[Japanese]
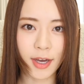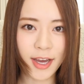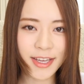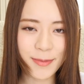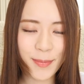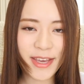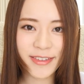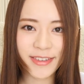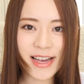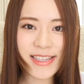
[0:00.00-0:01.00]
はい、
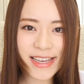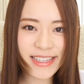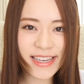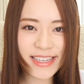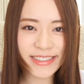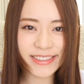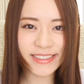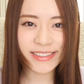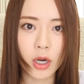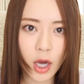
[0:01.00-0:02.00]
メイク完成です。
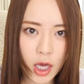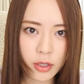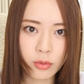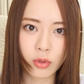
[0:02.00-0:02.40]
はい、